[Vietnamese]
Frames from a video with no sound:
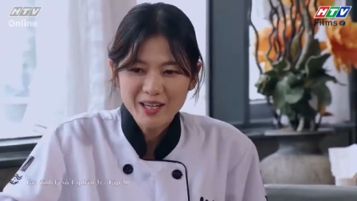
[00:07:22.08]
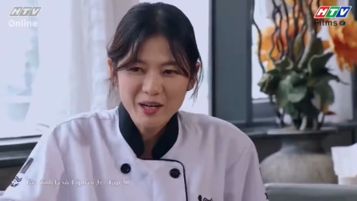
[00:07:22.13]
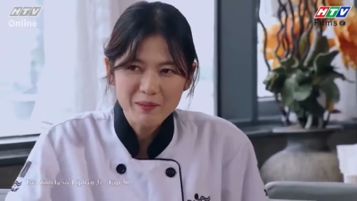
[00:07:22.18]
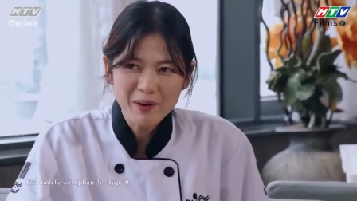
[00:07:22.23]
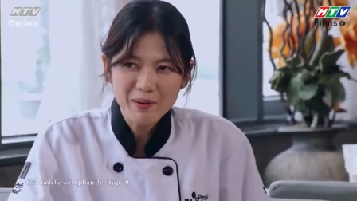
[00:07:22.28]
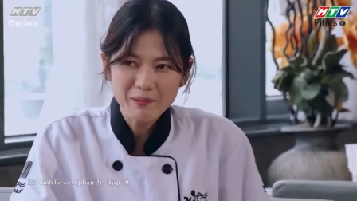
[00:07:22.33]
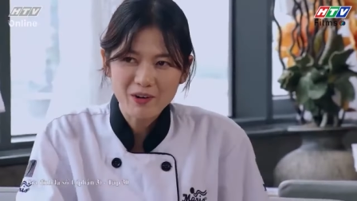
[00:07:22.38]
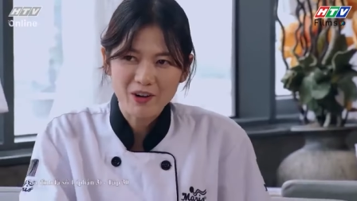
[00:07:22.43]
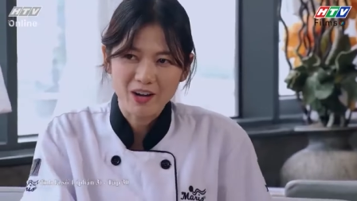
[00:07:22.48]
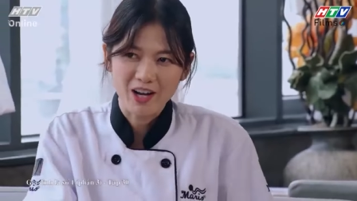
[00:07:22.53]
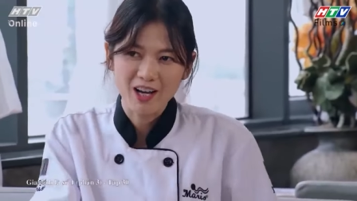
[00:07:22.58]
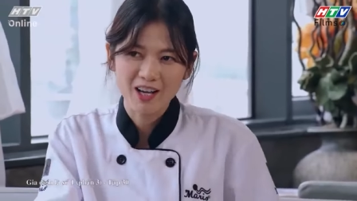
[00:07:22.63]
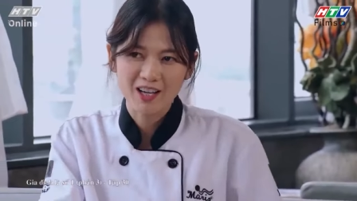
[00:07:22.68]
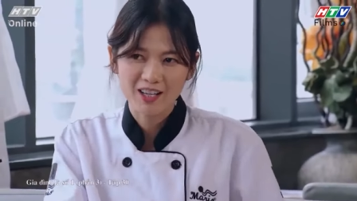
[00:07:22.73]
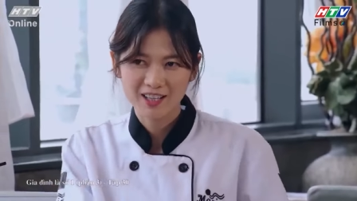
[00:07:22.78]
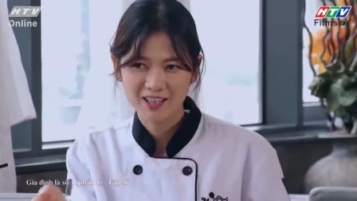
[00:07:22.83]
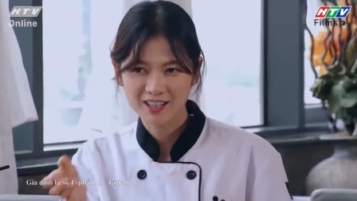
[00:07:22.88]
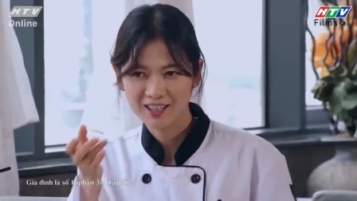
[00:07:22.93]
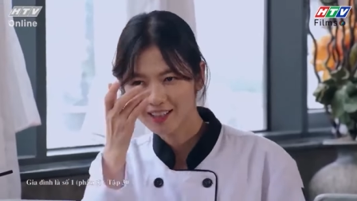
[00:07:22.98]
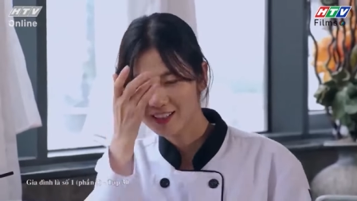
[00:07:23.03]
nhớ đầu bắp rồi hả
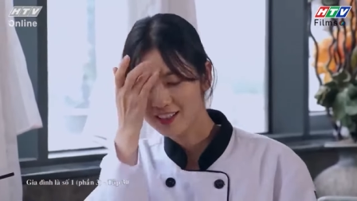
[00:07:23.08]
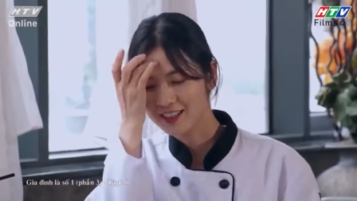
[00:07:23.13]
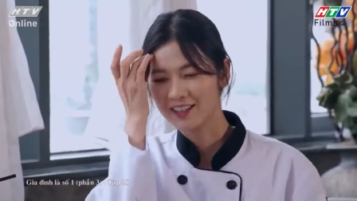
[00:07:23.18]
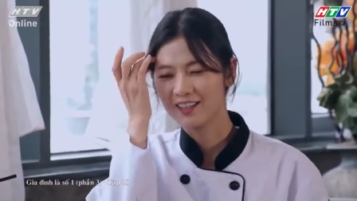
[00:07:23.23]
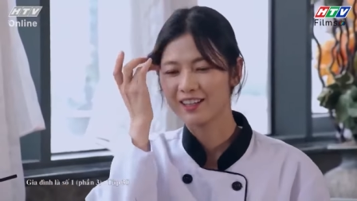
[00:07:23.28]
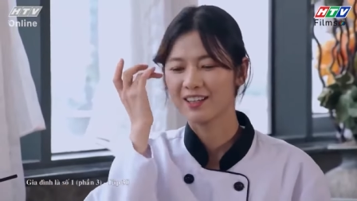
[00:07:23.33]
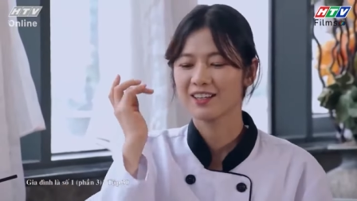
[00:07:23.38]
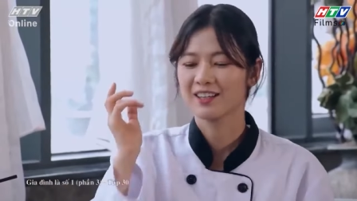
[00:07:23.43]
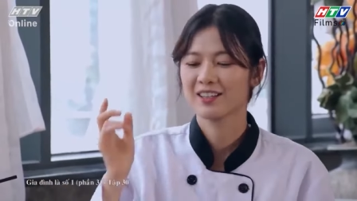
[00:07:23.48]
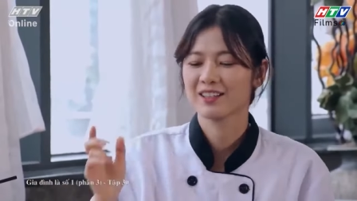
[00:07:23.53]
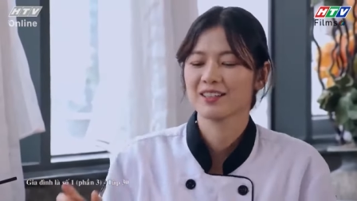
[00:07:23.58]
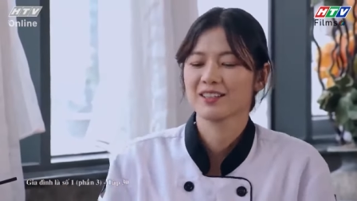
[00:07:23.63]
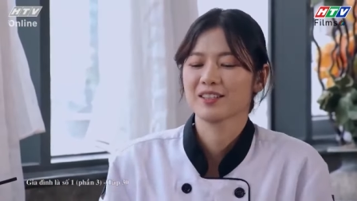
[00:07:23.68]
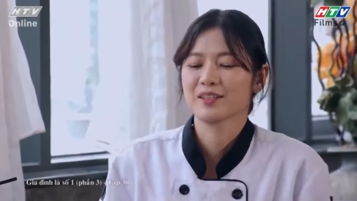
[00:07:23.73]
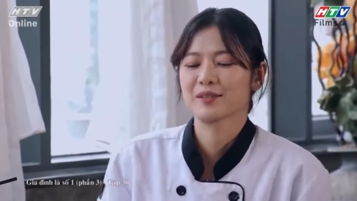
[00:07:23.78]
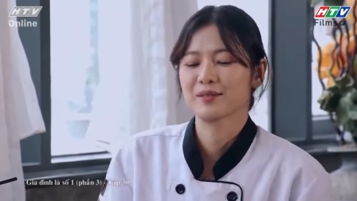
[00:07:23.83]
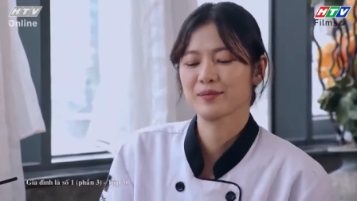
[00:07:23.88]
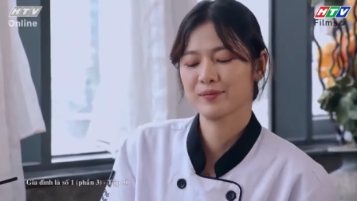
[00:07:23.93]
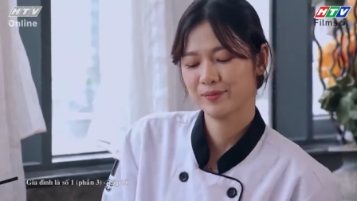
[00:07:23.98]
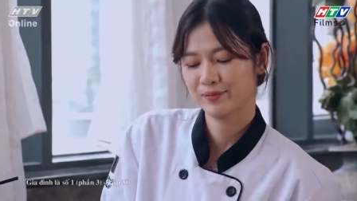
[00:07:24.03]

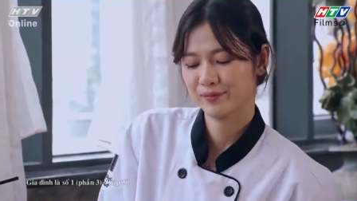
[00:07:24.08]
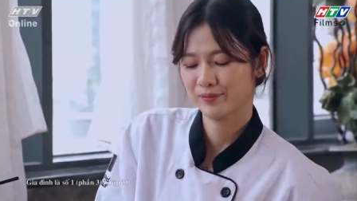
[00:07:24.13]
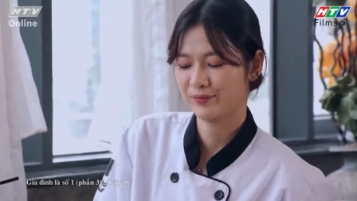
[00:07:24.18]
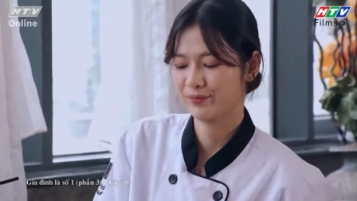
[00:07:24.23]
đâu có